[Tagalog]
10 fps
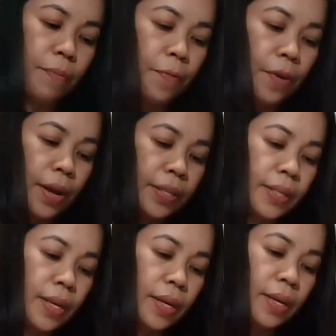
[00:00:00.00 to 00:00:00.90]
Ang
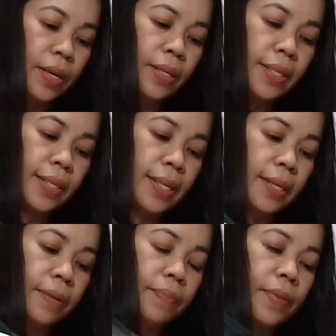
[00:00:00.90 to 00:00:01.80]
price niya is
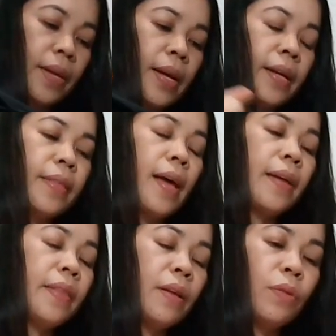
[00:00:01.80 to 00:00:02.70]

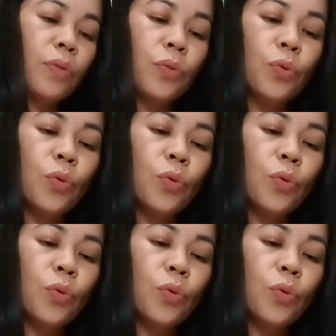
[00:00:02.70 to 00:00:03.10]
dating